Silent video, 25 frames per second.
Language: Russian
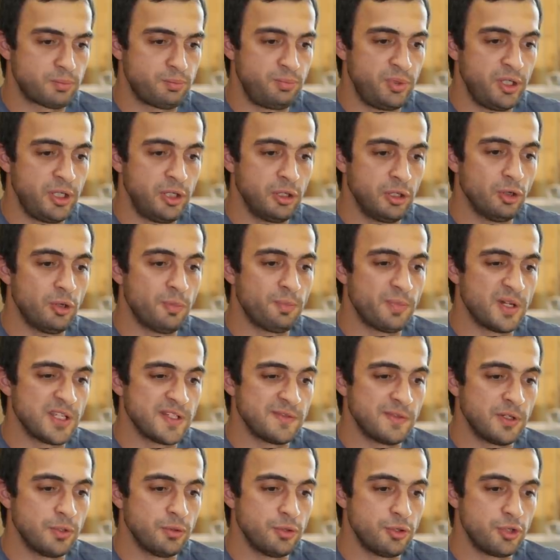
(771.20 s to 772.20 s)
Перелом
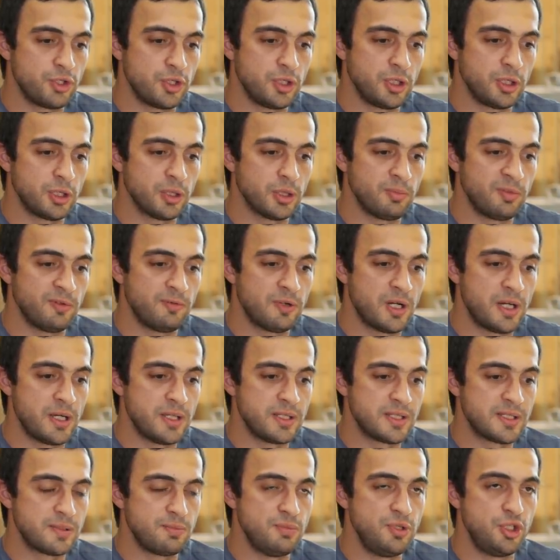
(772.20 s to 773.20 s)
позвоночника
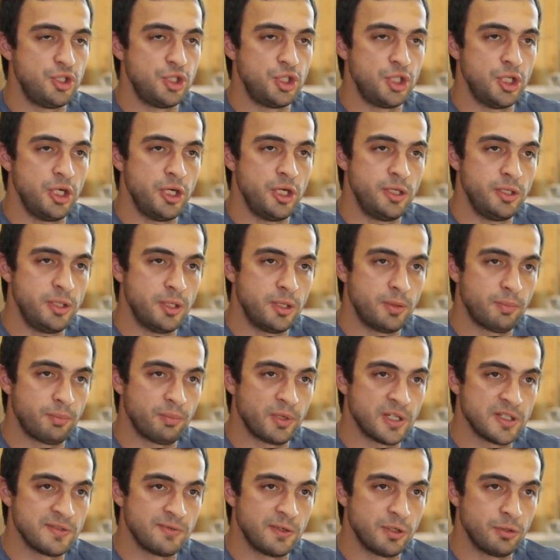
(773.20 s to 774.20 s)
бывает смещение
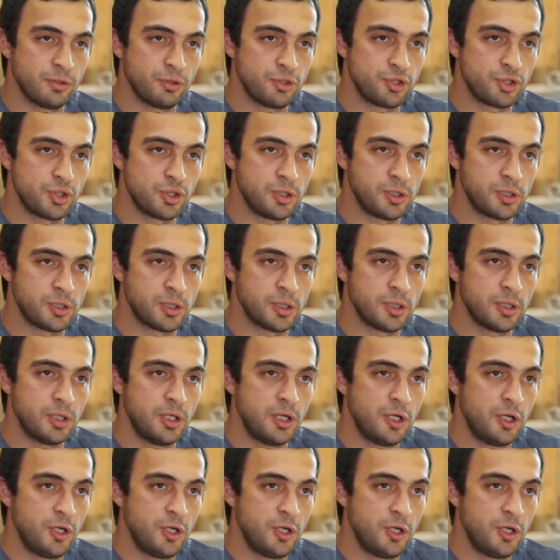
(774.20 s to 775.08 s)
позвоночника,